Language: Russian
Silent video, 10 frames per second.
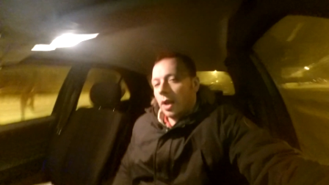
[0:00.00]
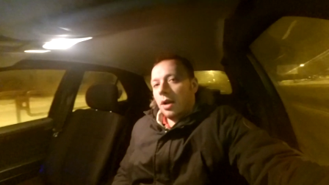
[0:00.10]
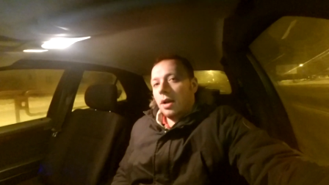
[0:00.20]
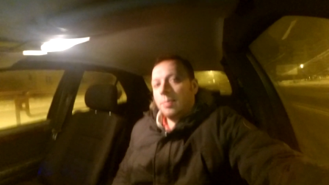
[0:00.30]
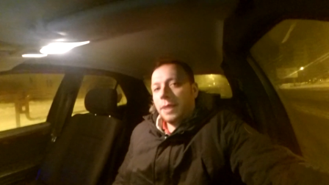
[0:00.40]

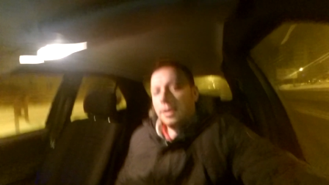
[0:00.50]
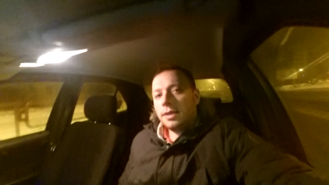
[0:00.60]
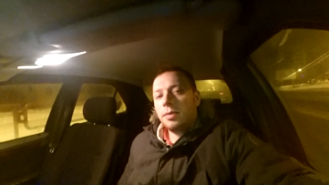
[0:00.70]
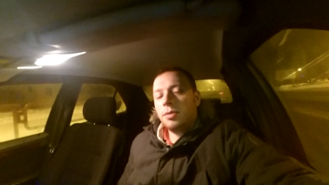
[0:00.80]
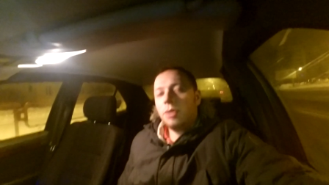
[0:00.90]
а при
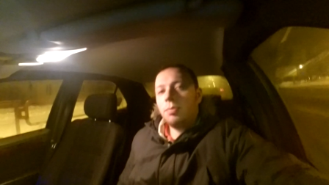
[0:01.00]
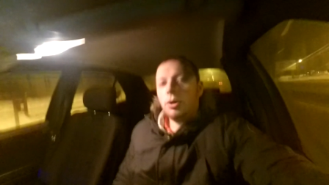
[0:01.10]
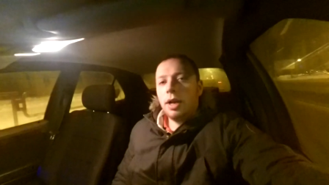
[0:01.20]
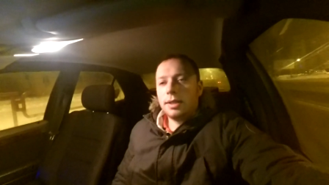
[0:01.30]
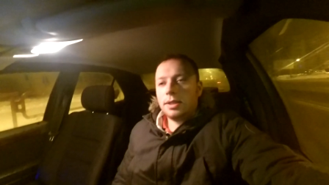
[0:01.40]
этих
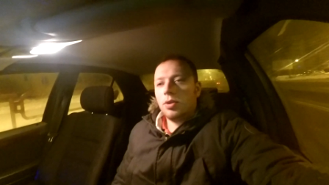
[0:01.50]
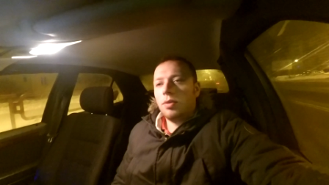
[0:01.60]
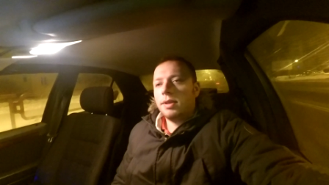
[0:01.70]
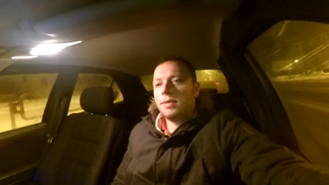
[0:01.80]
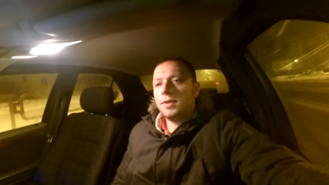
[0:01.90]
манипуляциях
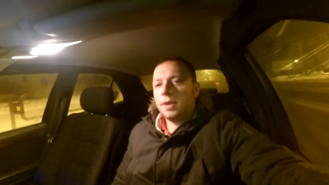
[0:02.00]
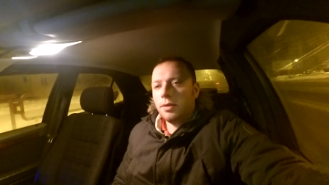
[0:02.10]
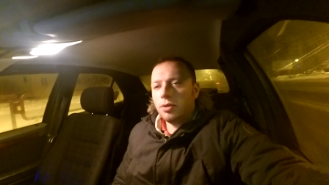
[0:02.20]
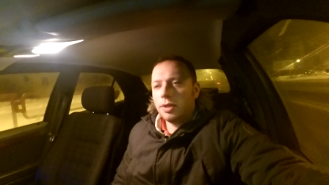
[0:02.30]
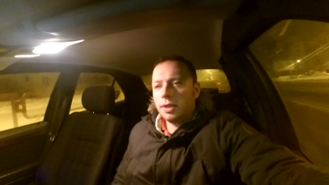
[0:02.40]
у вас все
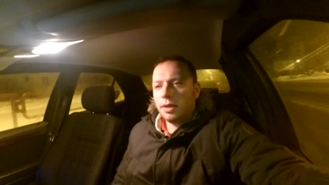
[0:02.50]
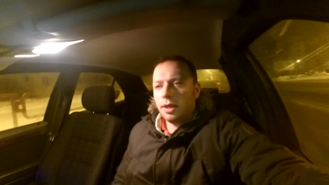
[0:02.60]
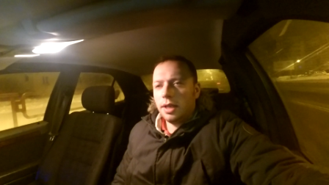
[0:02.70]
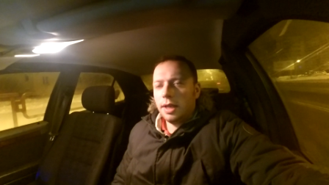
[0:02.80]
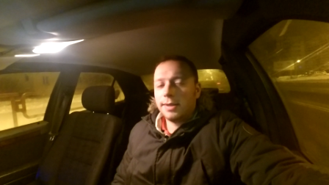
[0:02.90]
равно
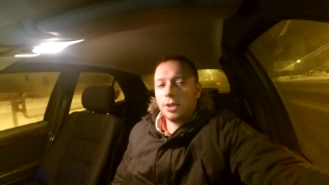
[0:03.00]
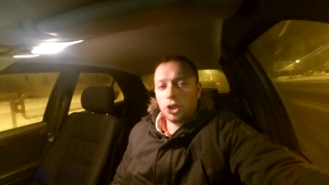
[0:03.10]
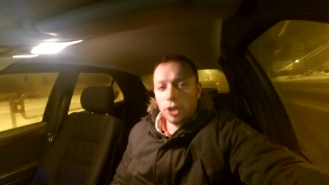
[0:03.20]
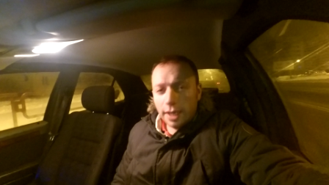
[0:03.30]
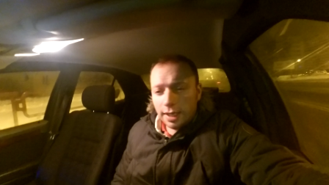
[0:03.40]
сохраняется
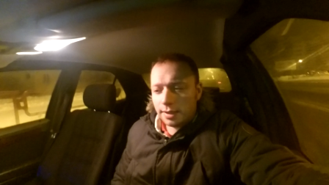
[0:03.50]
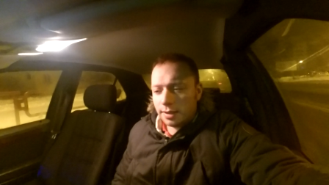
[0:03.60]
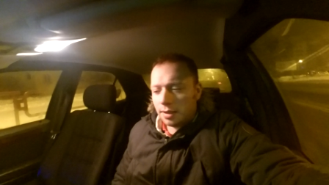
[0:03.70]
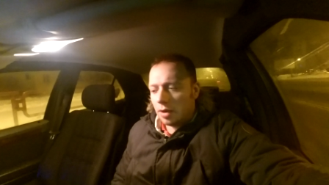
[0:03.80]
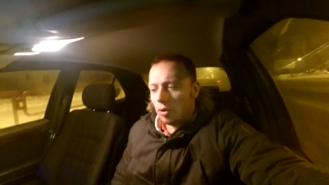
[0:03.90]

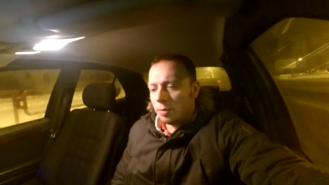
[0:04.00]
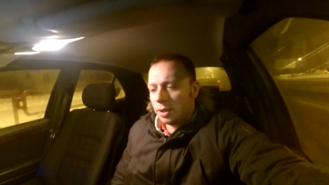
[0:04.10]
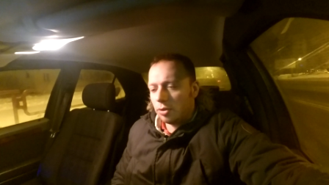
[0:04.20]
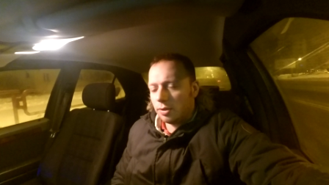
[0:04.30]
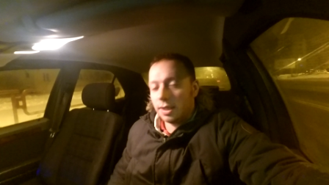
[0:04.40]
шелест
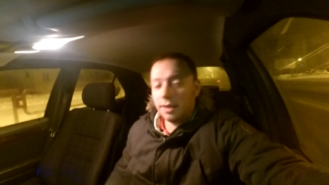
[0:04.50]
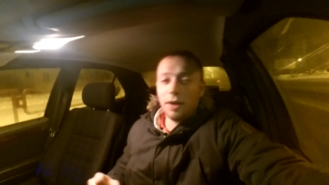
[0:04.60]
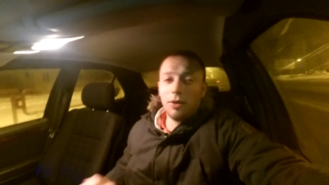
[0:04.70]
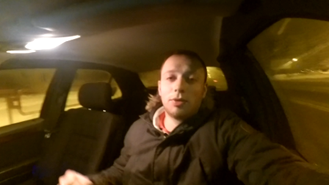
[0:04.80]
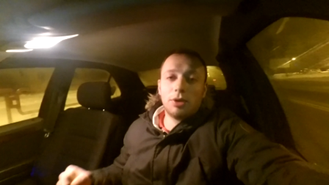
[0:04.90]
коробки, то есть
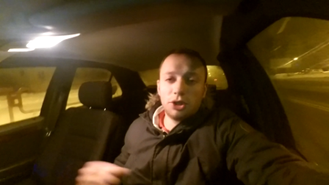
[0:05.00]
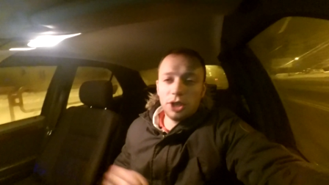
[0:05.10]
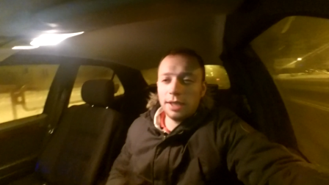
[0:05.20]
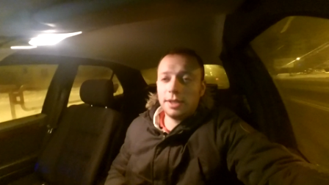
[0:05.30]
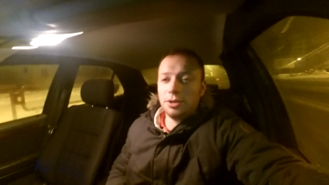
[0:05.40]
когда вы
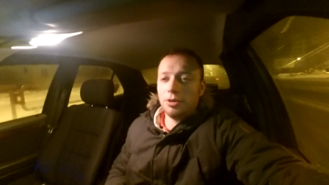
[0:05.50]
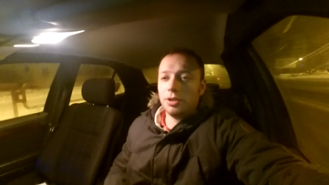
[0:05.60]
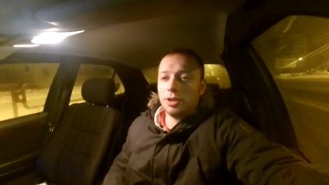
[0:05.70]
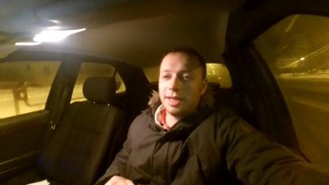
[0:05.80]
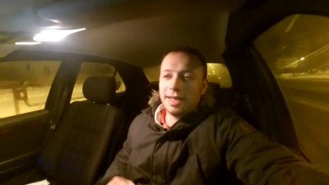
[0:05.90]
включаете ее, она...